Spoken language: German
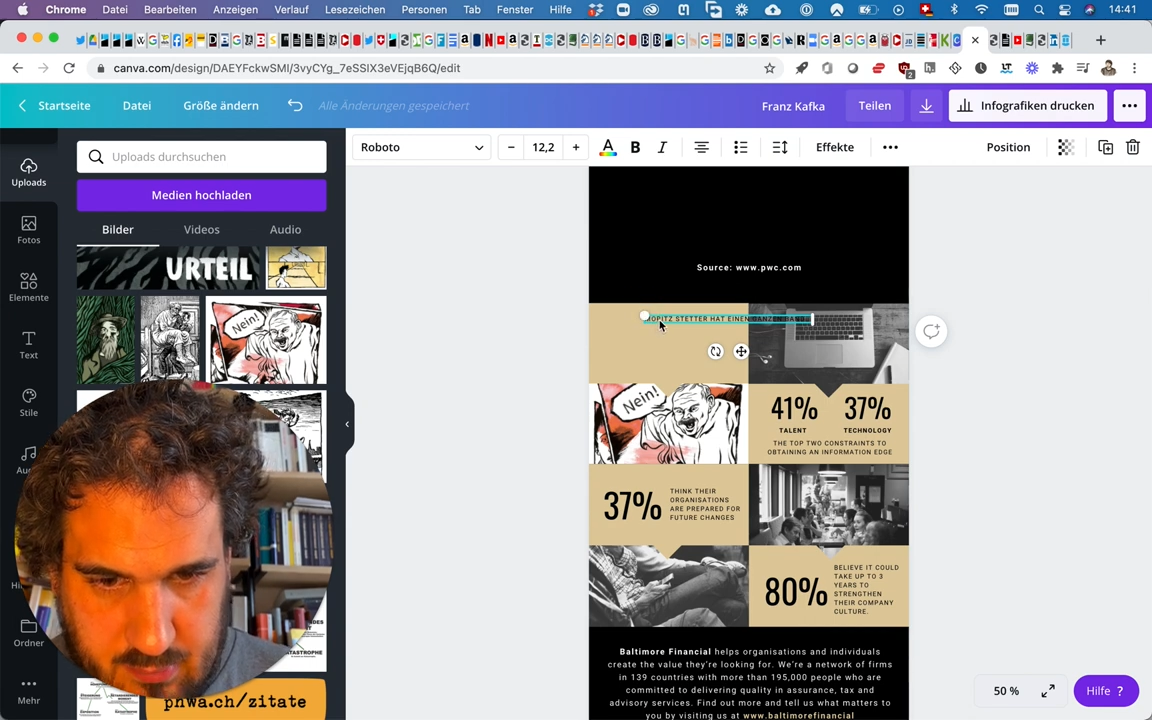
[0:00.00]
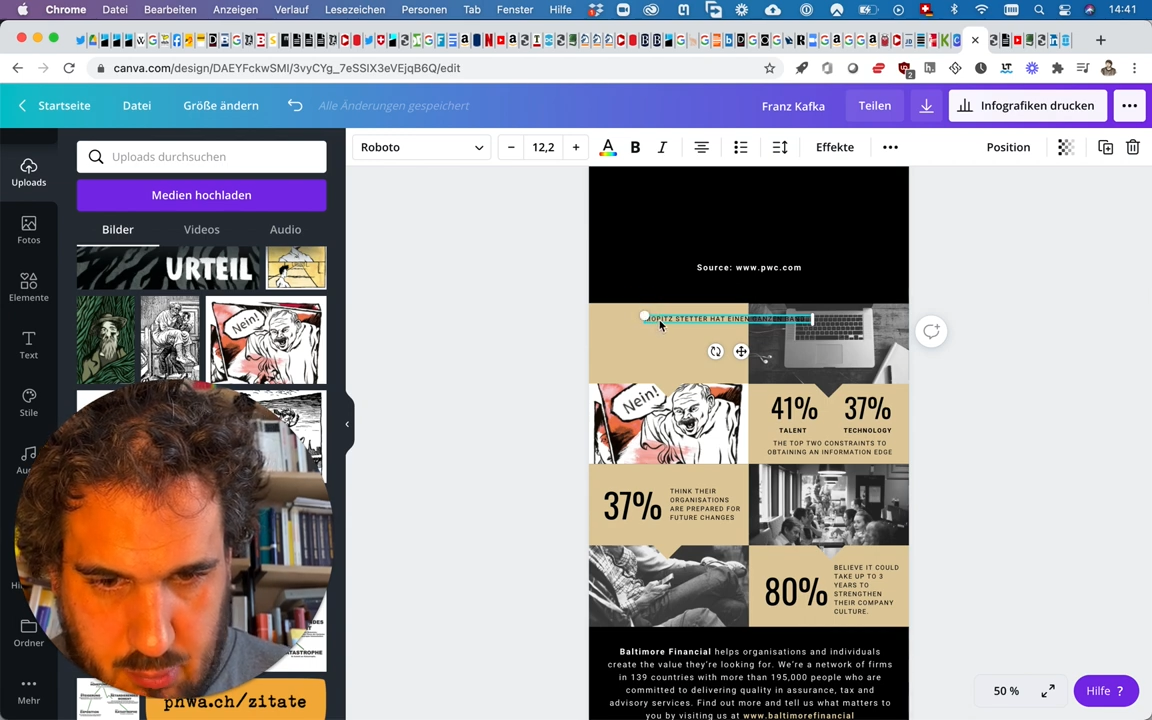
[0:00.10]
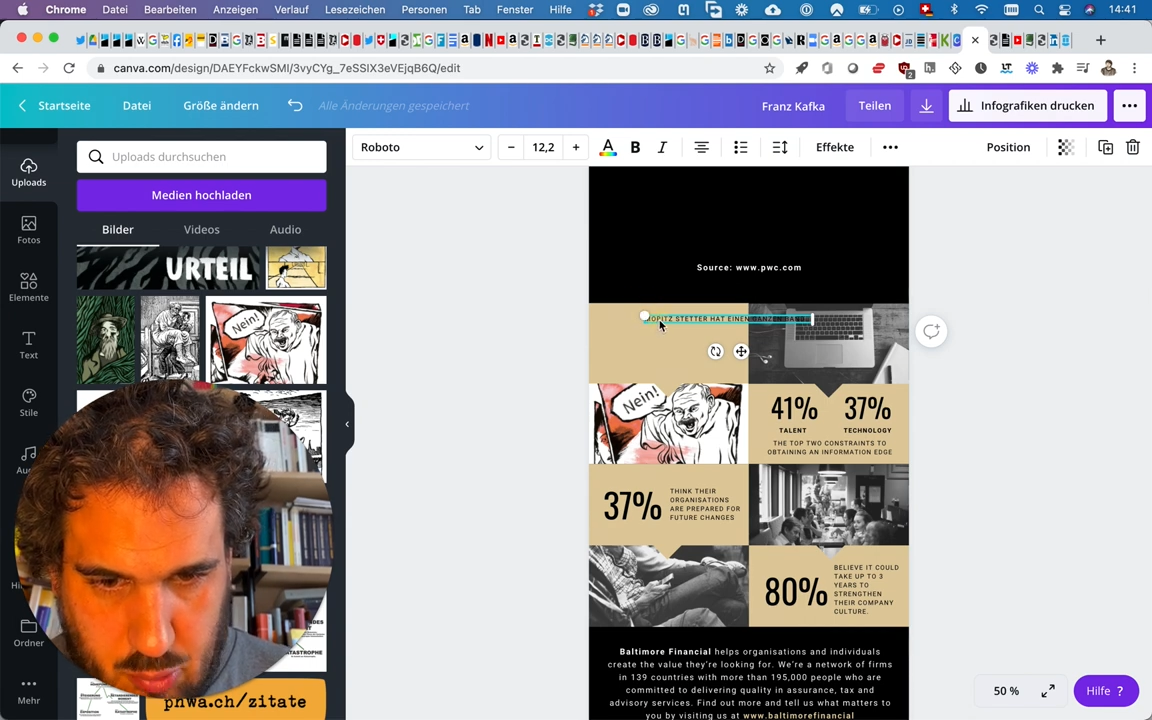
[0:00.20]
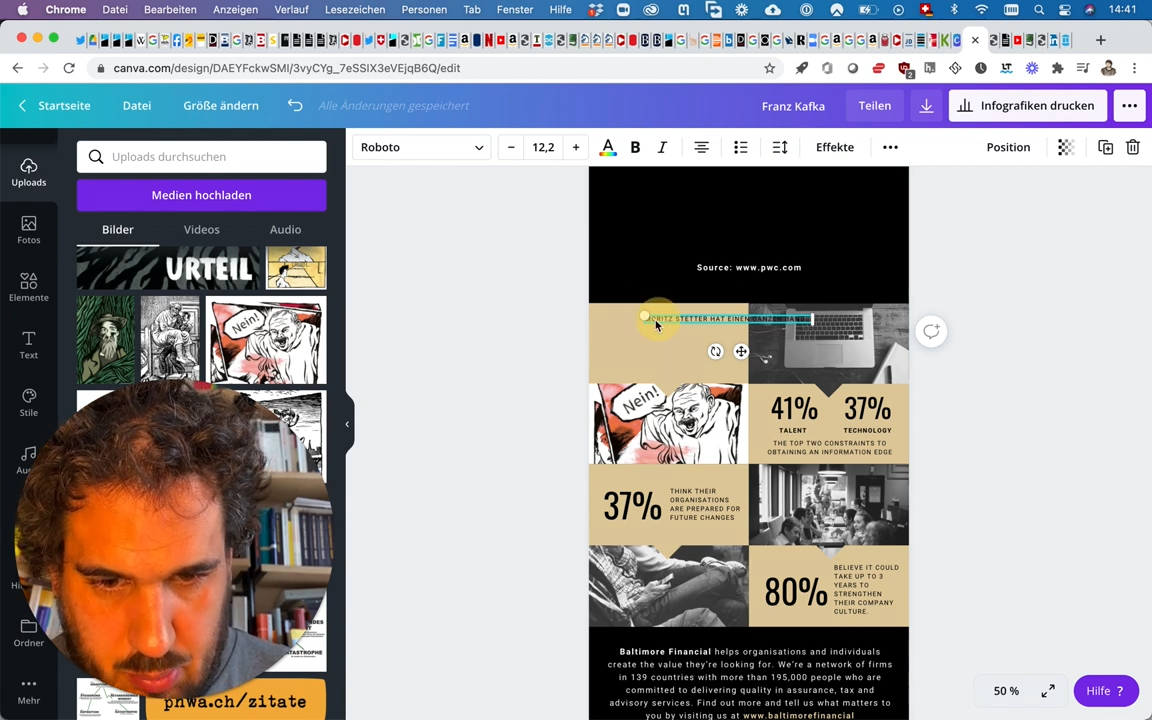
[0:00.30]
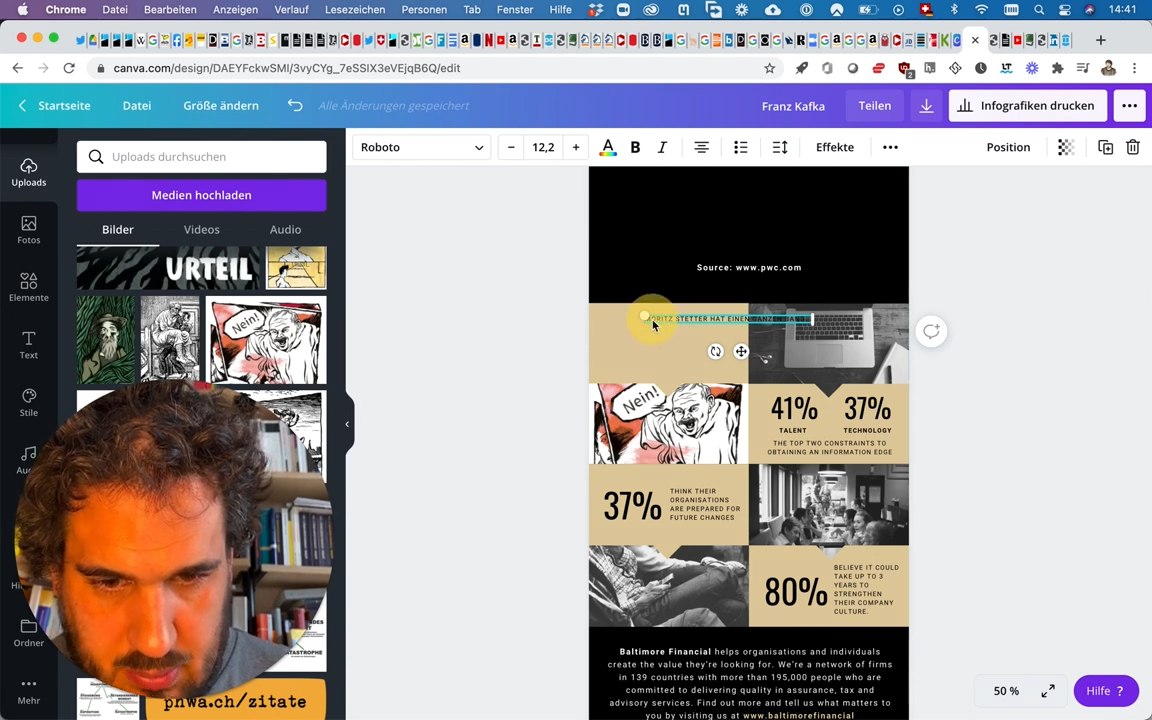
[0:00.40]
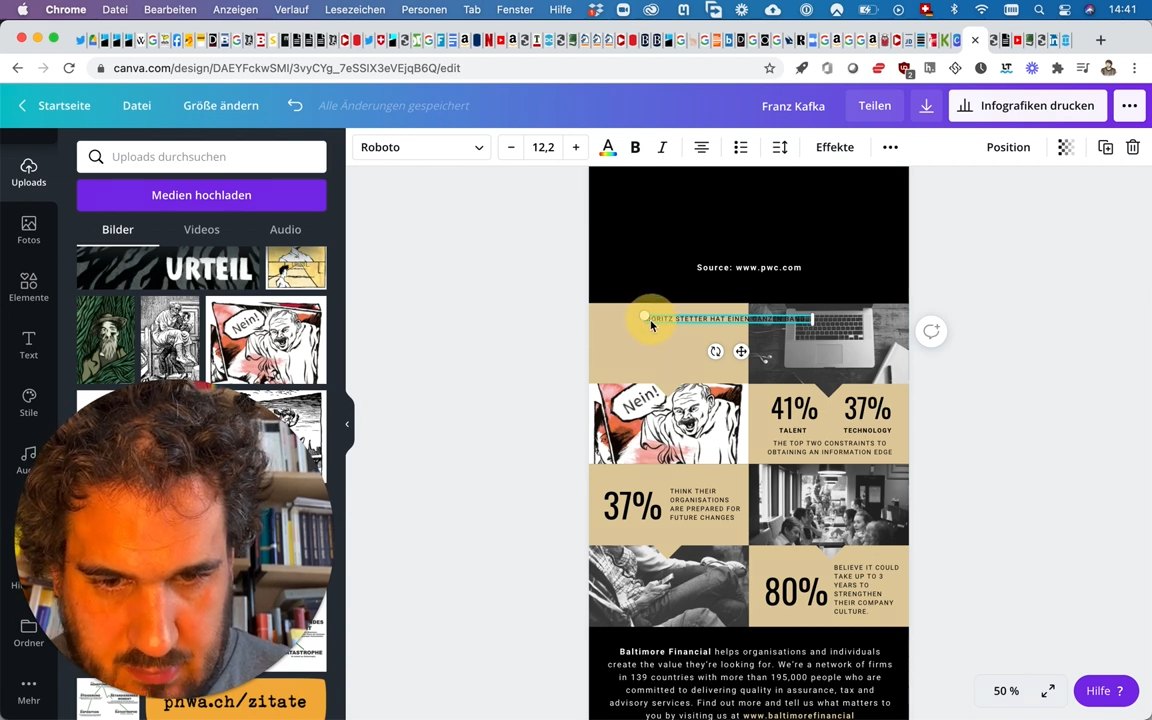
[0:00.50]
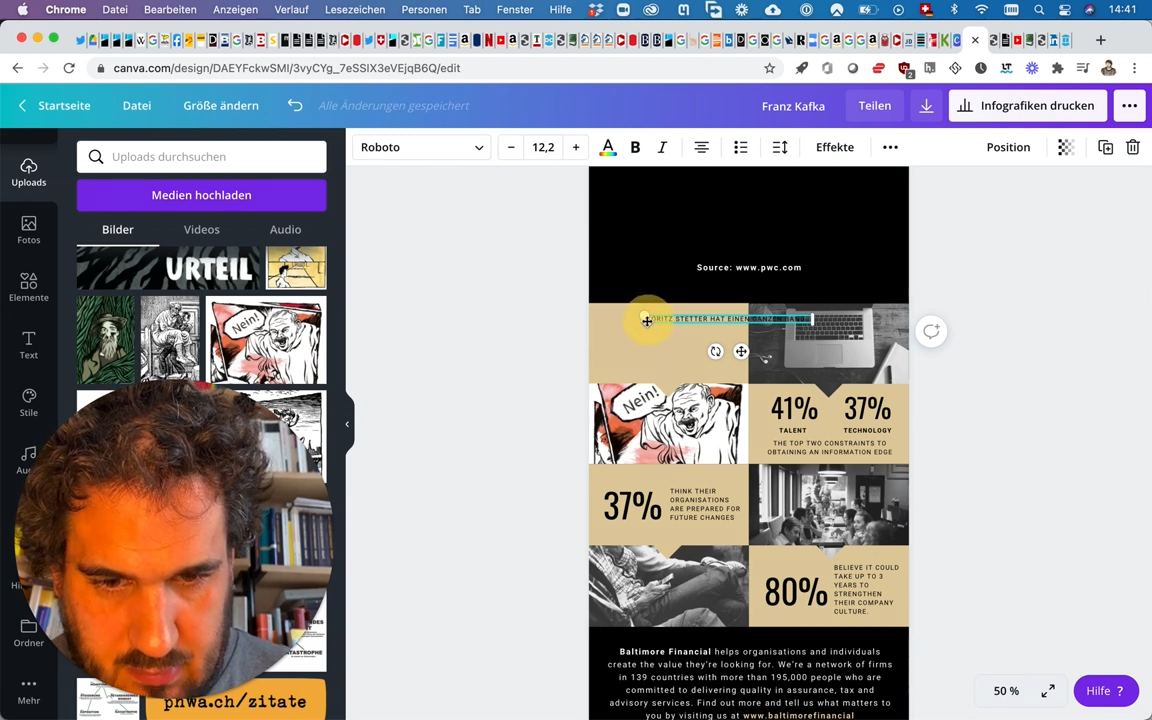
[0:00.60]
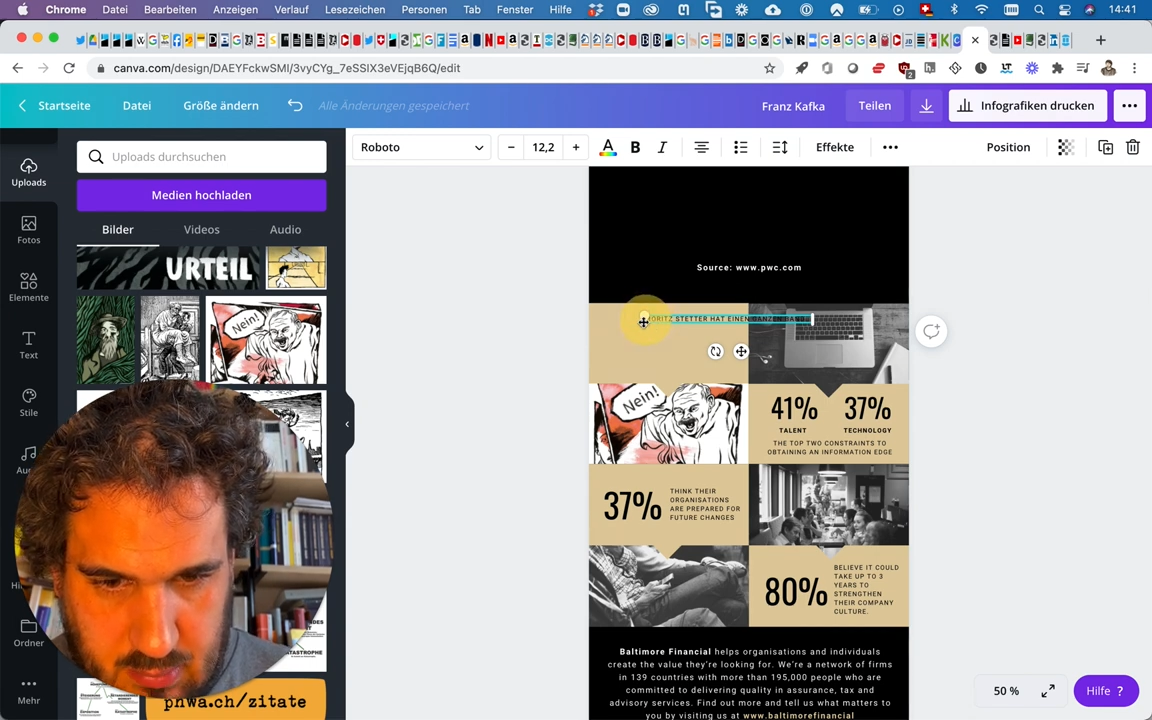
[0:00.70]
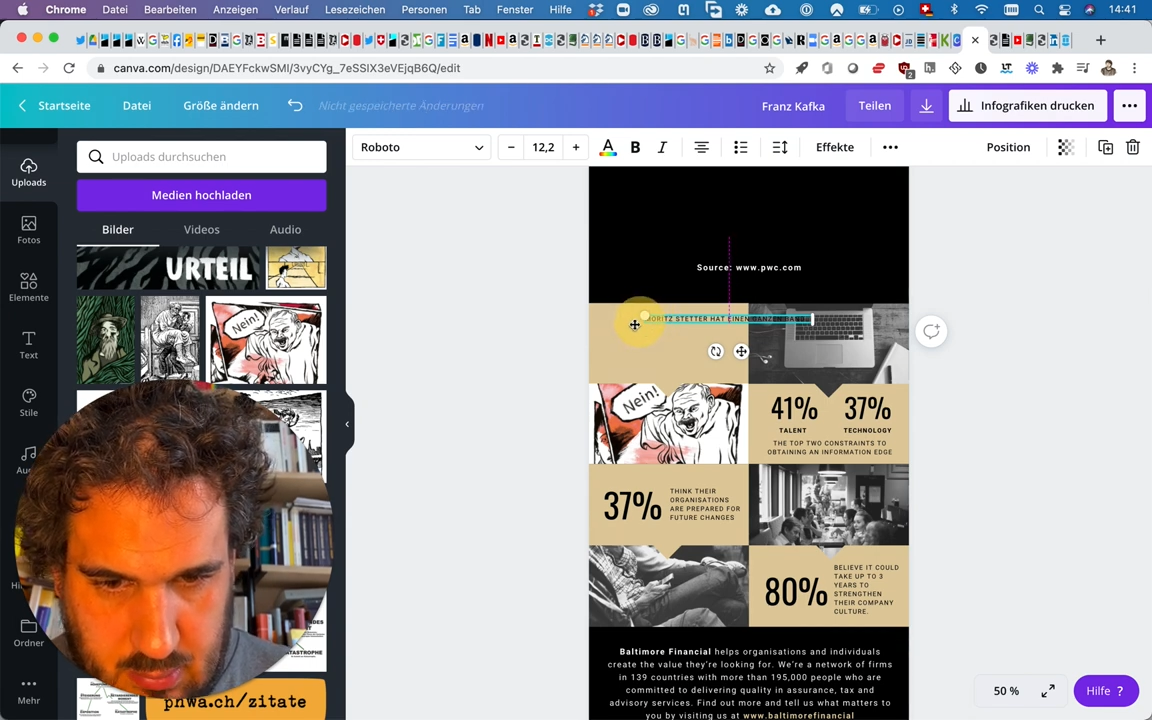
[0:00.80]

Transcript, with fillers: rüberziehen.